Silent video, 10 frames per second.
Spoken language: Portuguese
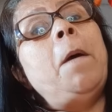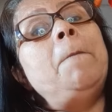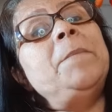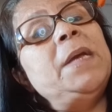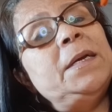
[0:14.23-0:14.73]

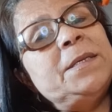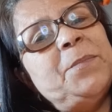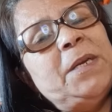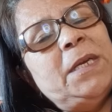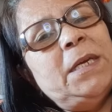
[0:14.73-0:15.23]
Minhas
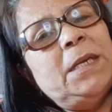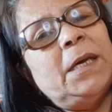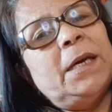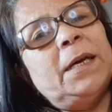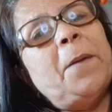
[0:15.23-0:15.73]

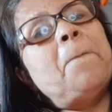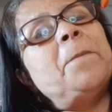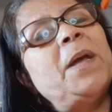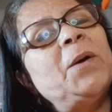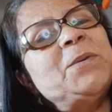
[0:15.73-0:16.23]
meninas,
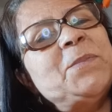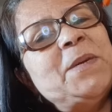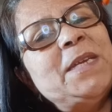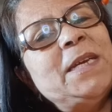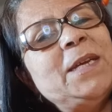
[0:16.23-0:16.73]
meus
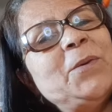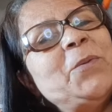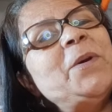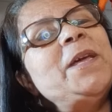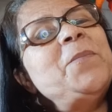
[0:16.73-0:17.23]

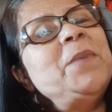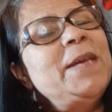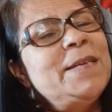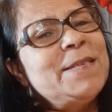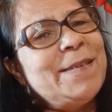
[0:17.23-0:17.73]
meninos e
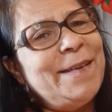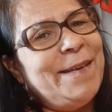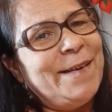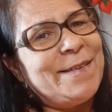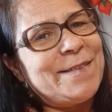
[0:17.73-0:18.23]
minhas
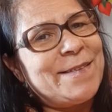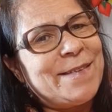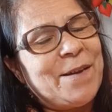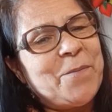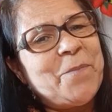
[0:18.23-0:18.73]

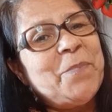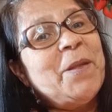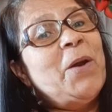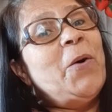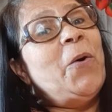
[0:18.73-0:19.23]
crianças,
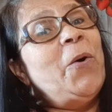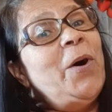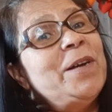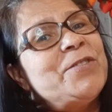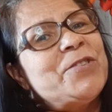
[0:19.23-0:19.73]

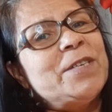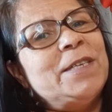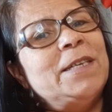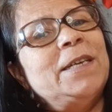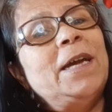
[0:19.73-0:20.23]
hoje
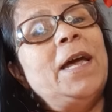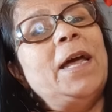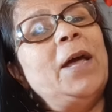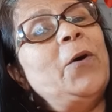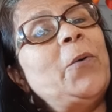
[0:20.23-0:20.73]

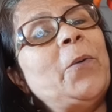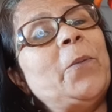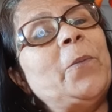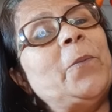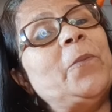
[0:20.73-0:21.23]
eu
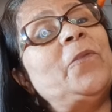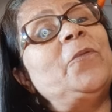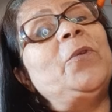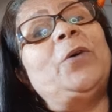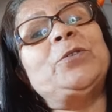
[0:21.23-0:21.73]

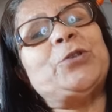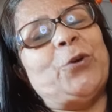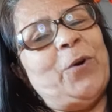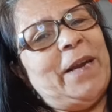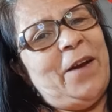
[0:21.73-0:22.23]
não
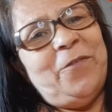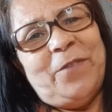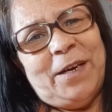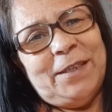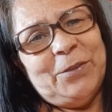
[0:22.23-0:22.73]
estou
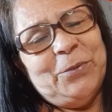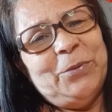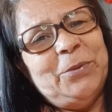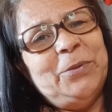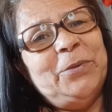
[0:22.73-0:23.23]

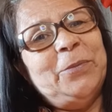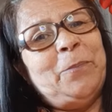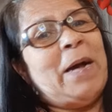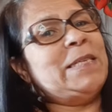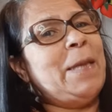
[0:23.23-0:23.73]
gravando
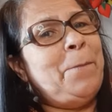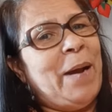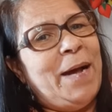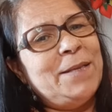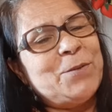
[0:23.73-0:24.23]
passo a
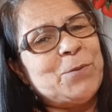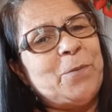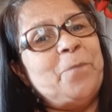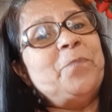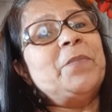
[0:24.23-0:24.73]
passo.
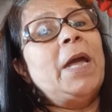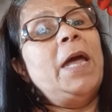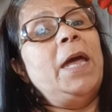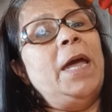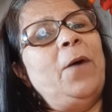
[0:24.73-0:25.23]

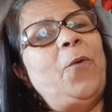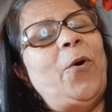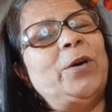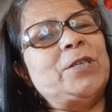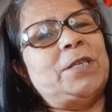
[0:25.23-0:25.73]
Eu
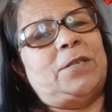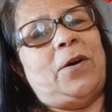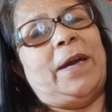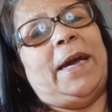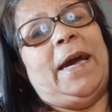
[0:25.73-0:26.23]
hoje
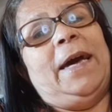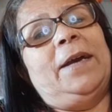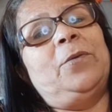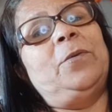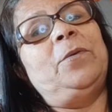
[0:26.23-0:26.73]
só
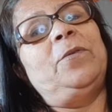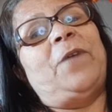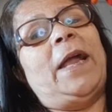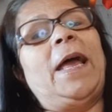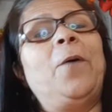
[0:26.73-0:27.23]
quero
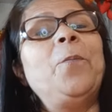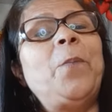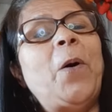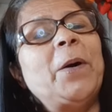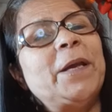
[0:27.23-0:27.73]
falar um
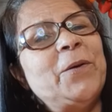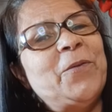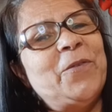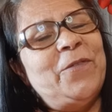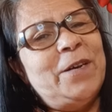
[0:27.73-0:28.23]
pouquinho
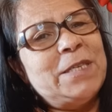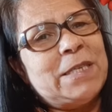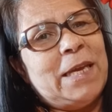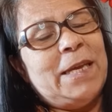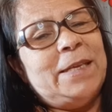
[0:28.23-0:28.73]
com
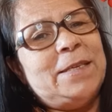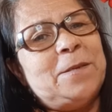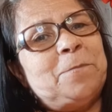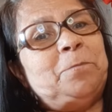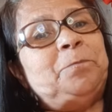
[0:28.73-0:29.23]
vocês